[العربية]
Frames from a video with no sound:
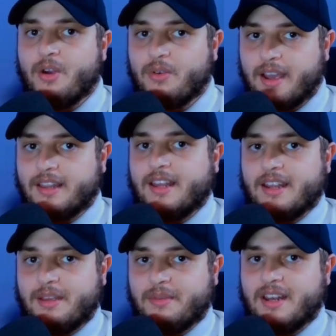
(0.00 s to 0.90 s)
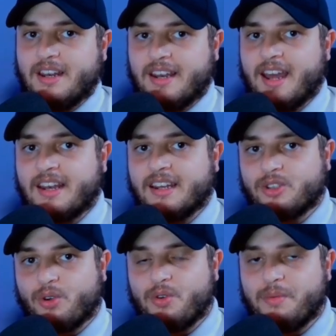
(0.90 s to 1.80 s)
وكذلك يمكن لنا ان
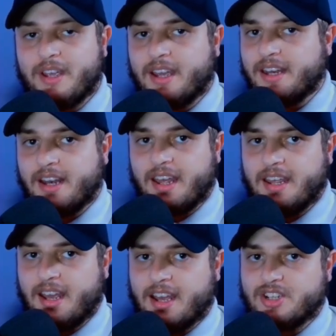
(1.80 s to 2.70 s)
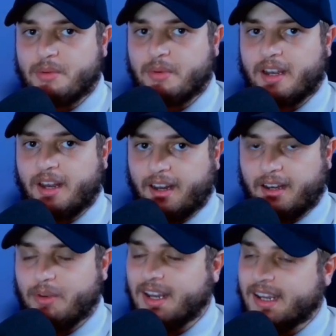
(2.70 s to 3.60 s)
ندخلوا به يعني لاي حاجه بغينا يعني
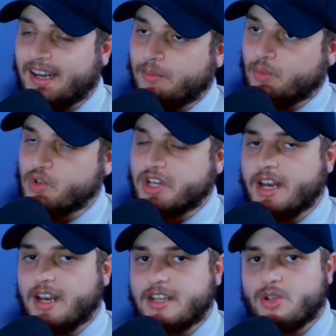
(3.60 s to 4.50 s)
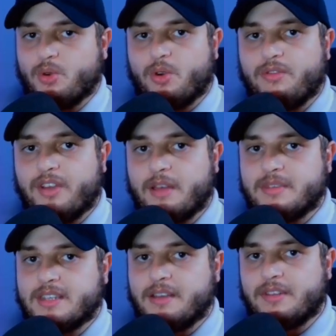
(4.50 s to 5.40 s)
ولكن المشكله اللي توقعوا فيها
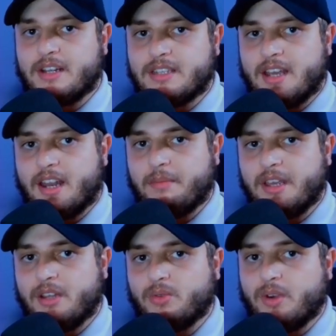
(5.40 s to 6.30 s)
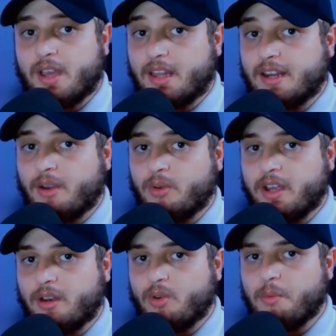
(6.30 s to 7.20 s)
بزاف ديال التلاميذ وكذلك
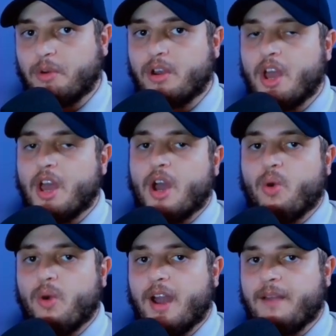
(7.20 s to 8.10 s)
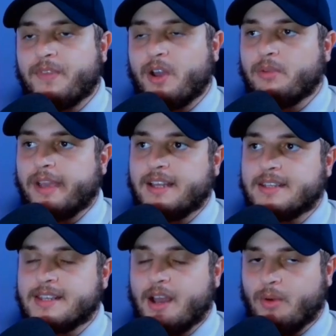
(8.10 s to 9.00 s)
اولياء الامور هو انهم
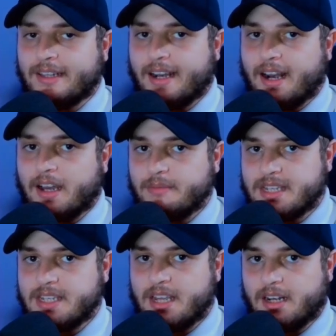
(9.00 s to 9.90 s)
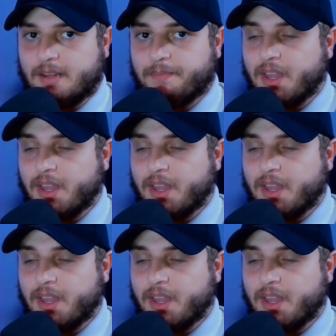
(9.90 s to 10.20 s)
كينساو هذا الرقم السري